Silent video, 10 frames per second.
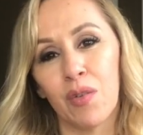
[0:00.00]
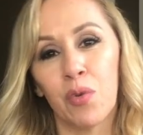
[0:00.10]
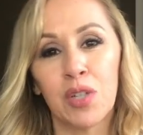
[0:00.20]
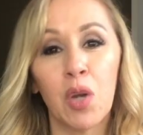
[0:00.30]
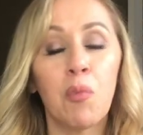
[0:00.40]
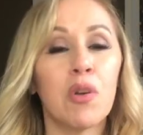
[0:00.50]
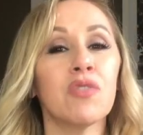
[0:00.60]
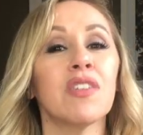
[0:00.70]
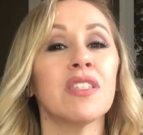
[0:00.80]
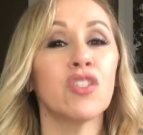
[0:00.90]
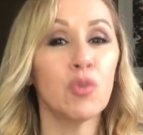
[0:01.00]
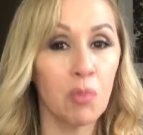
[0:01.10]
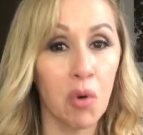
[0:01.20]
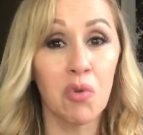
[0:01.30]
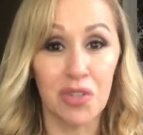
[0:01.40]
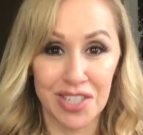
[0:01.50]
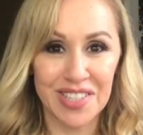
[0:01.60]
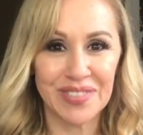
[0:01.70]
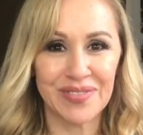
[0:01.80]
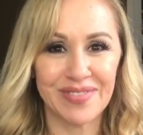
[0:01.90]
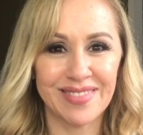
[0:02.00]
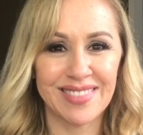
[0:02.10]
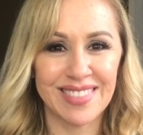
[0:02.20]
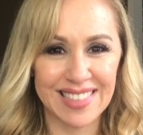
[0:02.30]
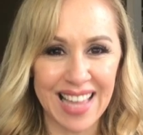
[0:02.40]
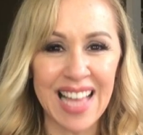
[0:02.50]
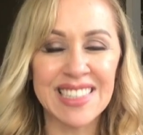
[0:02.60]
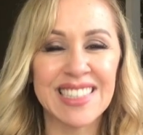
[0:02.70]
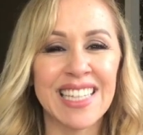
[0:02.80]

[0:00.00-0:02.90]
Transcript: o que eu posso fazer de bom hoje? Tá?